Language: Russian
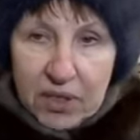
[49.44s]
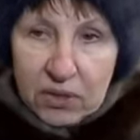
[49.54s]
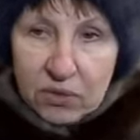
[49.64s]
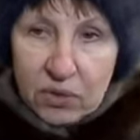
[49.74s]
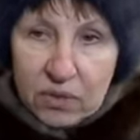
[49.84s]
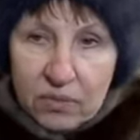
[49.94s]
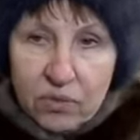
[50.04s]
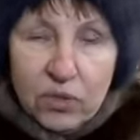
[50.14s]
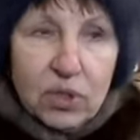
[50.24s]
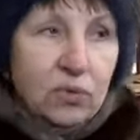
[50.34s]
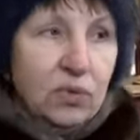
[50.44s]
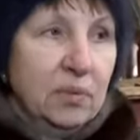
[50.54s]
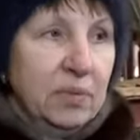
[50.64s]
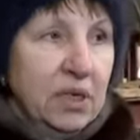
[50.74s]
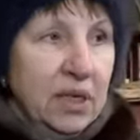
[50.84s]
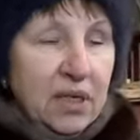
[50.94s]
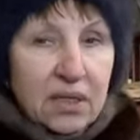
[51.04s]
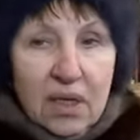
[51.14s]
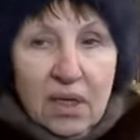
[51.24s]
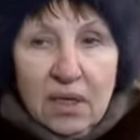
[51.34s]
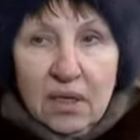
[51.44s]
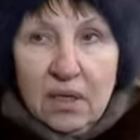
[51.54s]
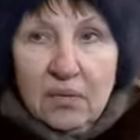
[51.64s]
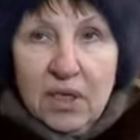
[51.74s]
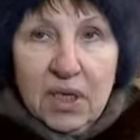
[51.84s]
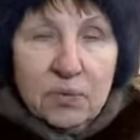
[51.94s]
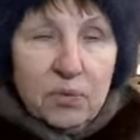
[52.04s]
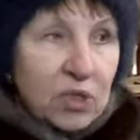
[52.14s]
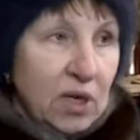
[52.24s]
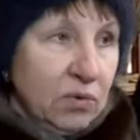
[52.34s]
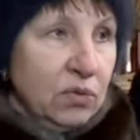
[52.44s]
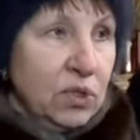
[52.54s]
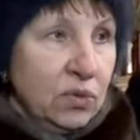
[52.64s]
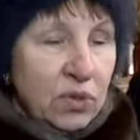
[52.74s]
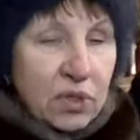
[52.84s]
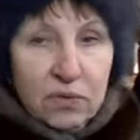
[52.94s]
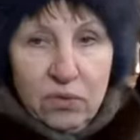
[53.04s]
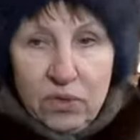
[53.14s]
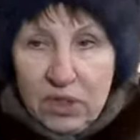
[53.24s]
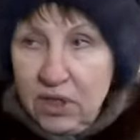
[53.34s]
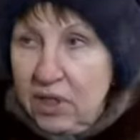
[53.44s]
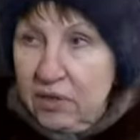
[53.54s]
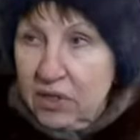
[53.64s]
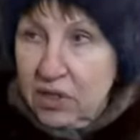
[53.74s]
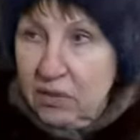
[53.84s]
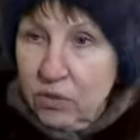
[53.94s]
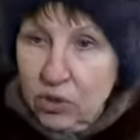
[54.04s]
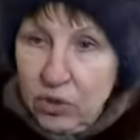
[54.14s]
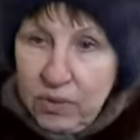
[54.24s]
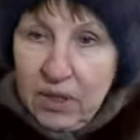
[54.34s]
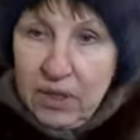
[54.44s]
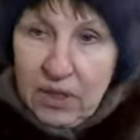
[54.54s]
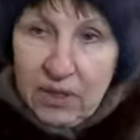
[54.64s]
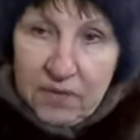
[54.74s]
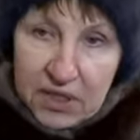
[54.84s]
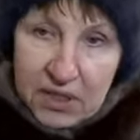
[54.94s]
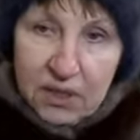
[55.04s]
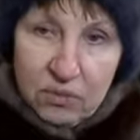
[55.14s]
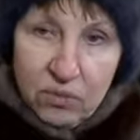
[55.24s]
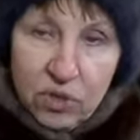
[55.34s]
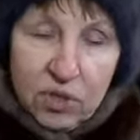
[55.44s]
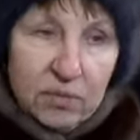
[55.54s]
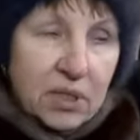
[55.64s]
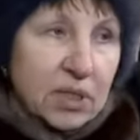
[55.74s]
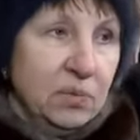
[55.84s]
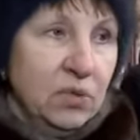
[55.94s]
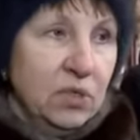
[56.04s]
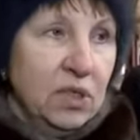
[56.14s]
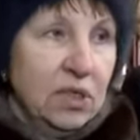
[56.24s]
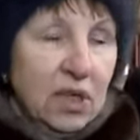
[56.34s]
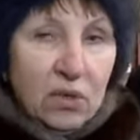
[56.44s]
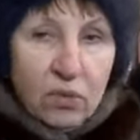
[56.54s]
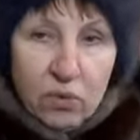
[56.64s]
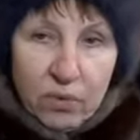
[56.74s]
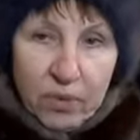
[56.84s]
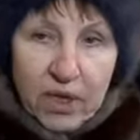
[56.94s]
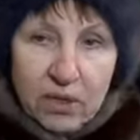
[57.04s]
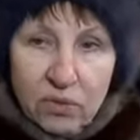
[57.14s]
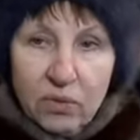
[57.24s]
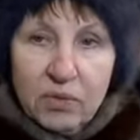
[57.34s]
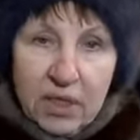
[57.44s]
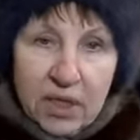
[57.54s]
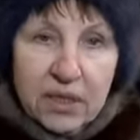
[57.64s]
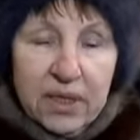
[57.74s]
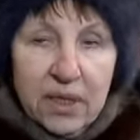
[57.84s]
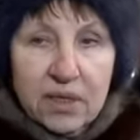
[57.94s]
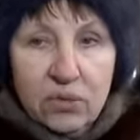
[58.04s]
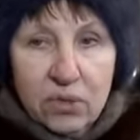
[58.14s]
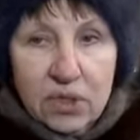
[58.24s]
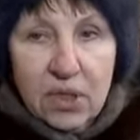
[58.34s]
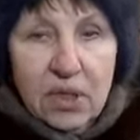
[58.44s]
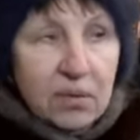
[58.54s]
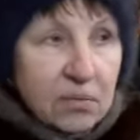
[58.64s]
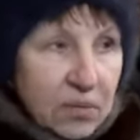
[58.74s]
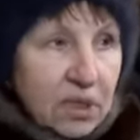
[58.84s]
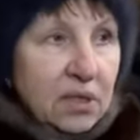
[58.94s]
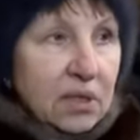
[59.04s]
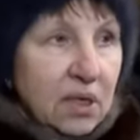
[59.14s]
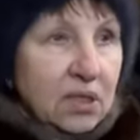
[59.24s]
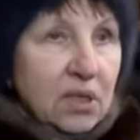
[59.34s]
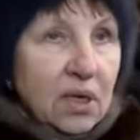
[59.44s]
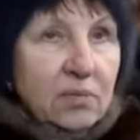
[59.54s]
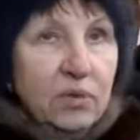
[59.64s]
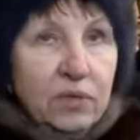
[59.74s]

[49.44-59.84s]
которым будет судно проходить, э, менять спусковое устройство, усиливать его, чтобы вес можно было спустить, углублять дно, менять рельсы. То есть мы даже как бы вот